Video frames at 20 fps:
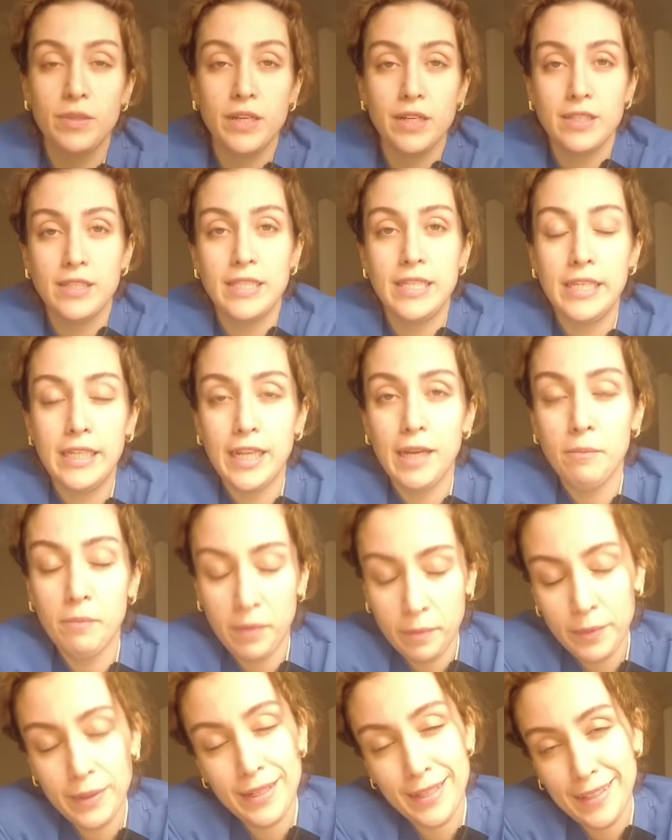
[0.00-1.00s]
biraz
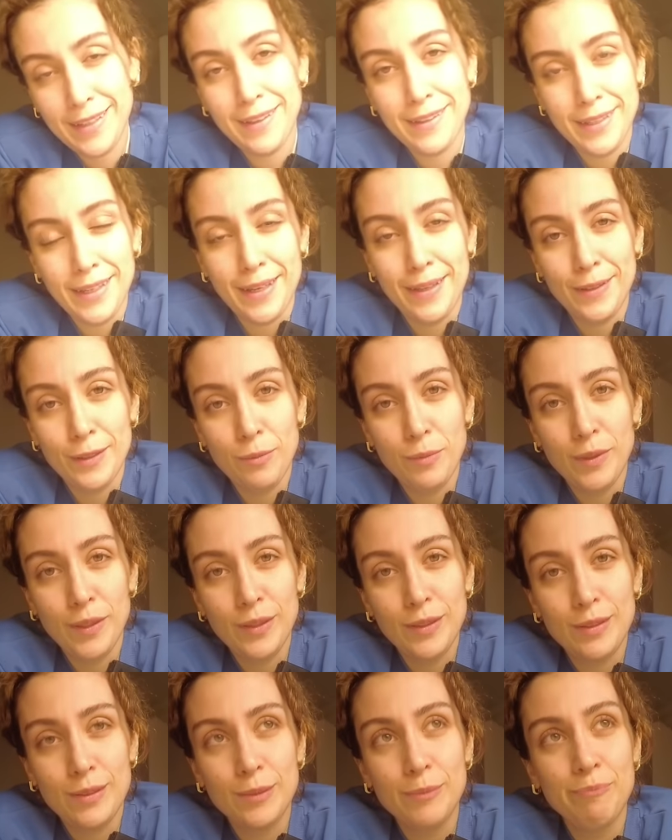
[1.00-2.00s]
ilgilenmem gereken kendimi
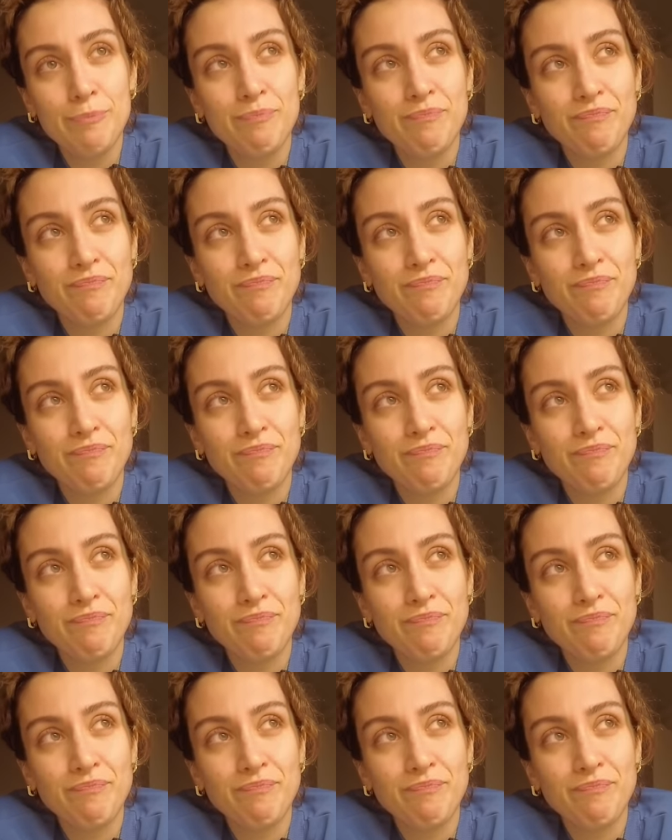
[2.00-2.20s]
ayırdım.